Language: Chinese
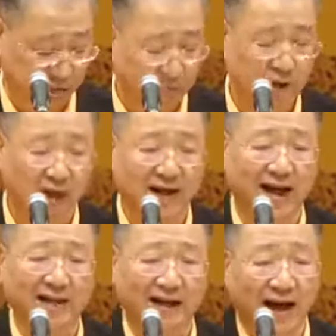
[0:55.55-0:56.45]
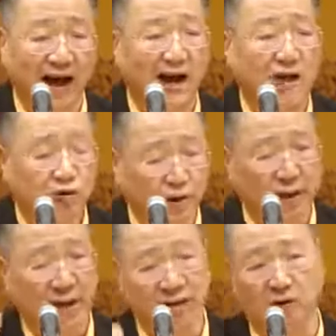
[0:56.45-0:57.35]
要看他
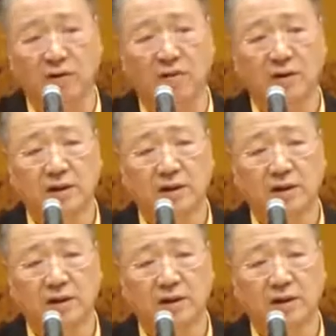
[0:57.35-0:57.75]
最后。”